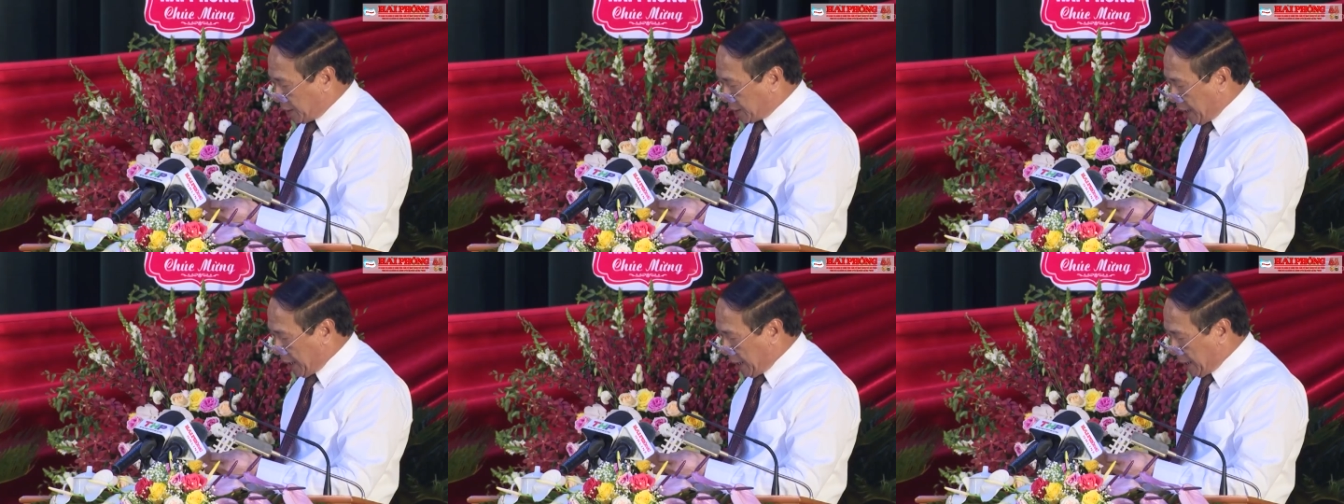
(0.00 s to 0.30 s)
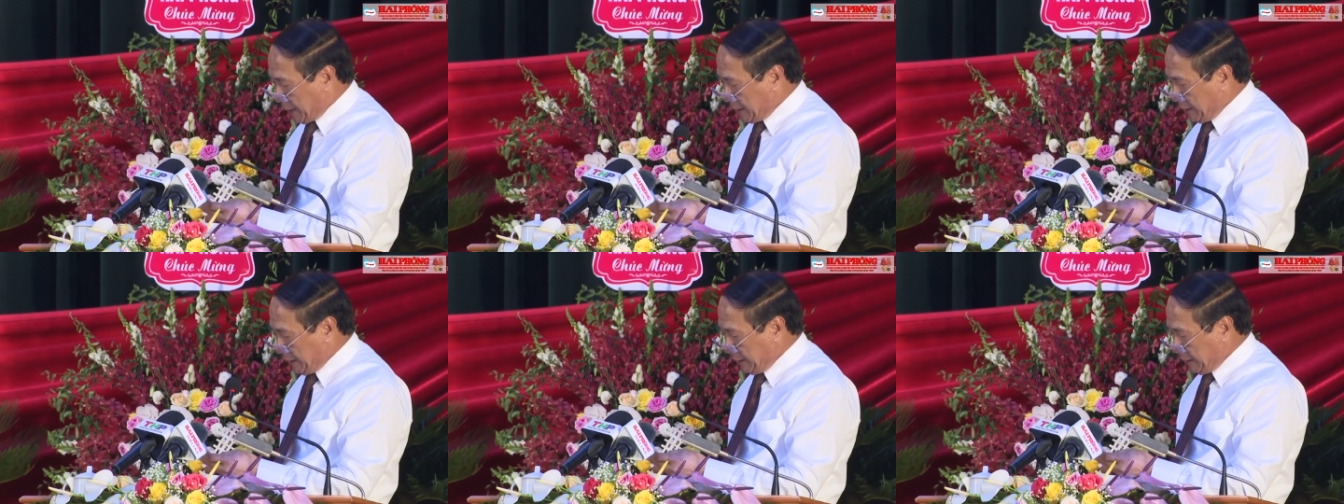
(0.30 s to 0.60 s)
dựng
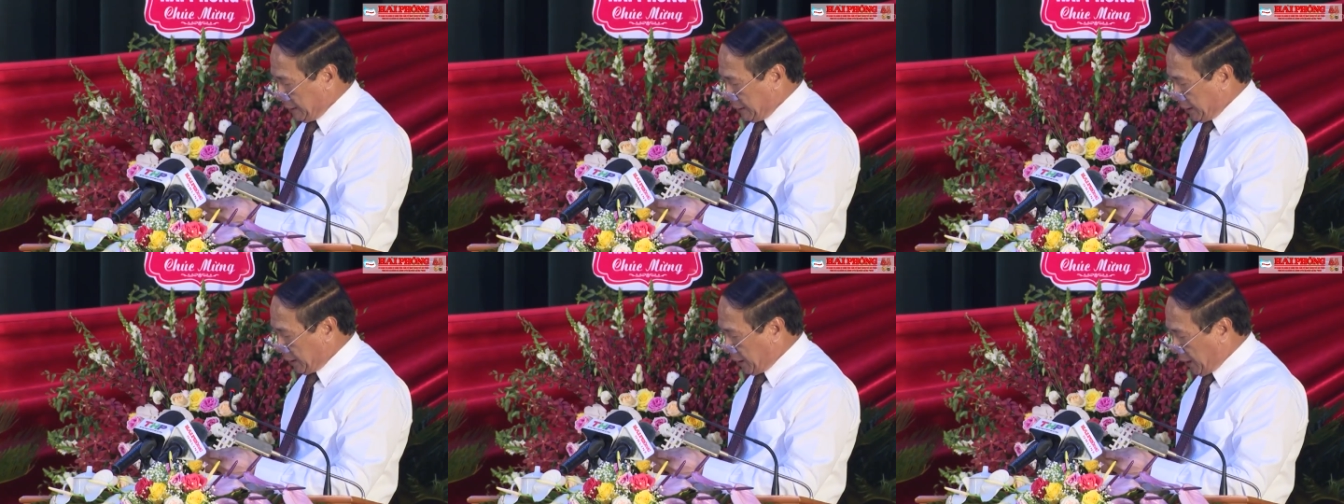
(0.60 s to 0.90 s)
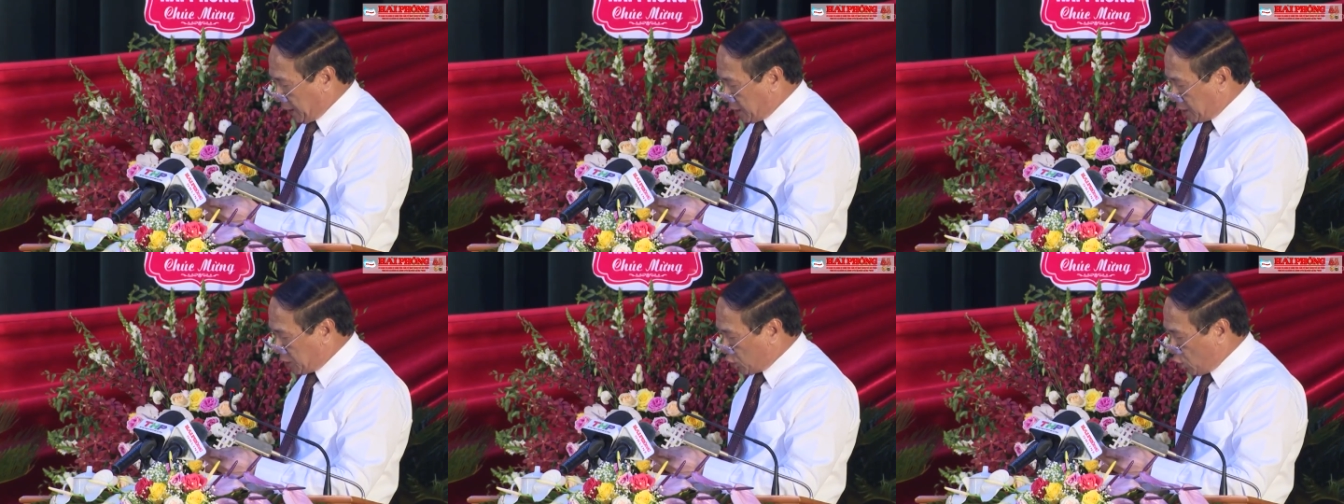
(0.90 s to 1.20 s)
đảng
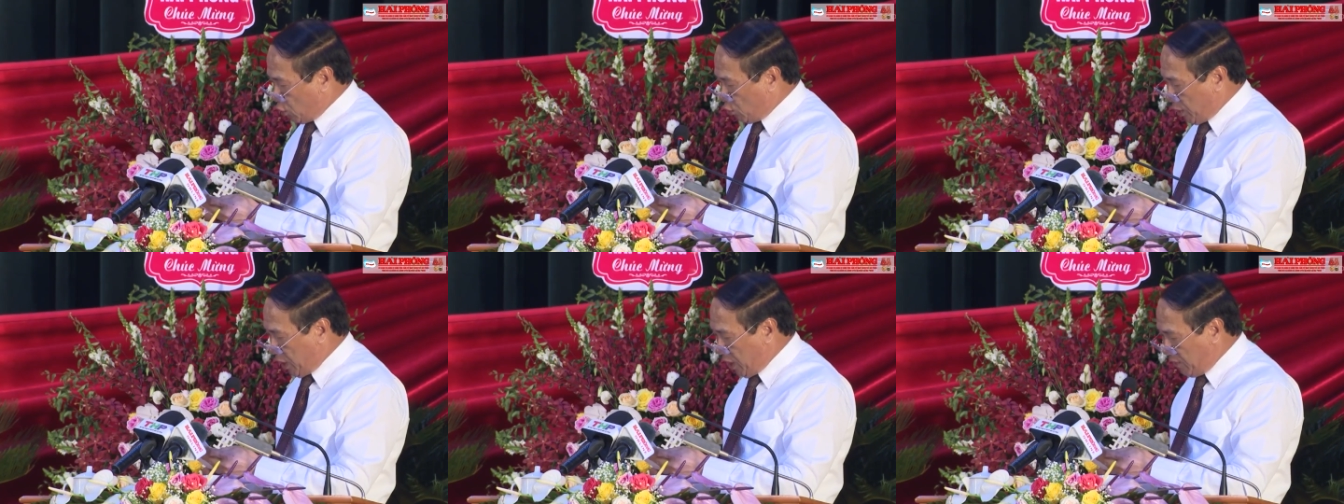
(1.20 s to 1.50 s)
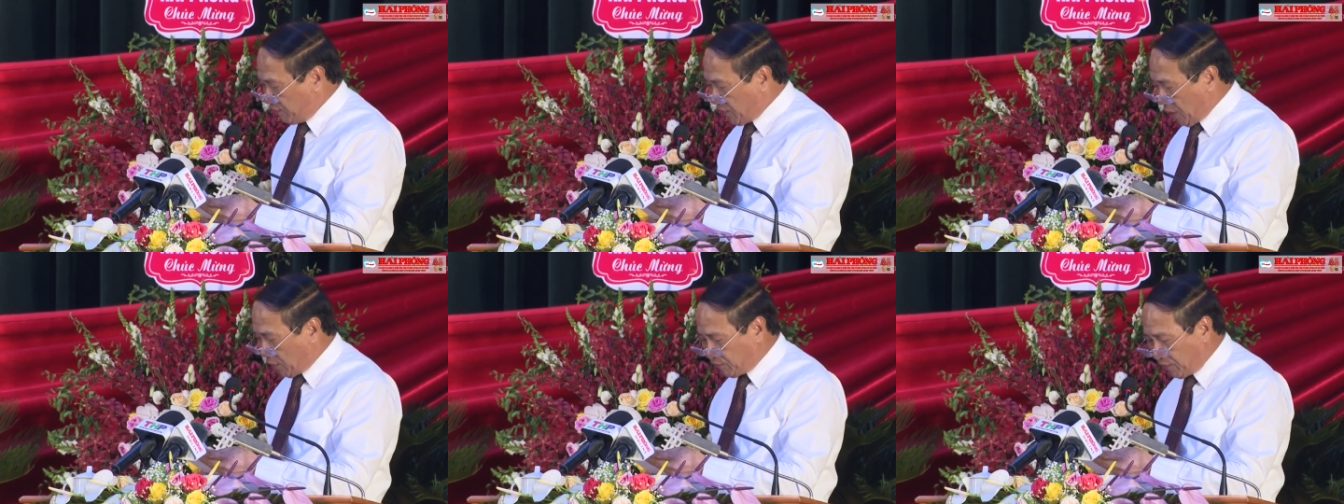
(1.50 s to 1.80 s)
cần chú ý
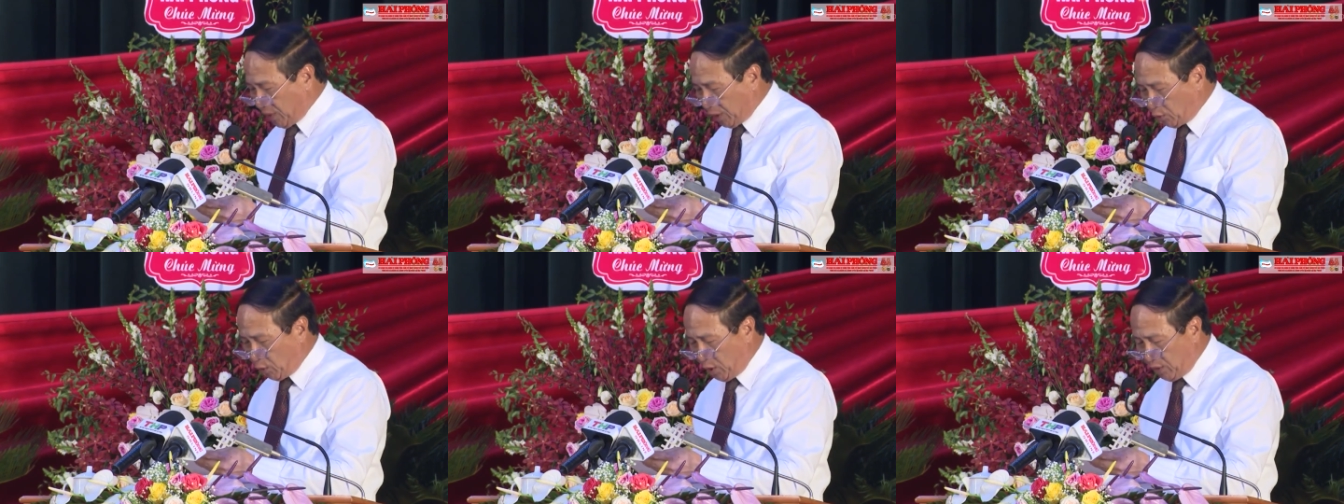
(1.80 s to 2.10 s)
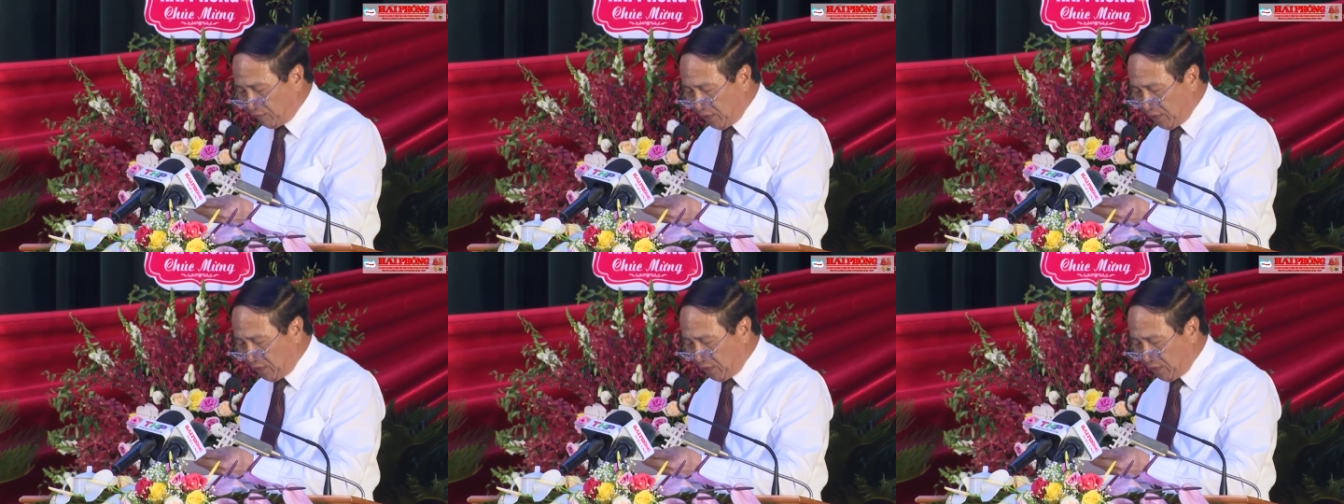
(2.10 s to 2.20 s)
việc phát huy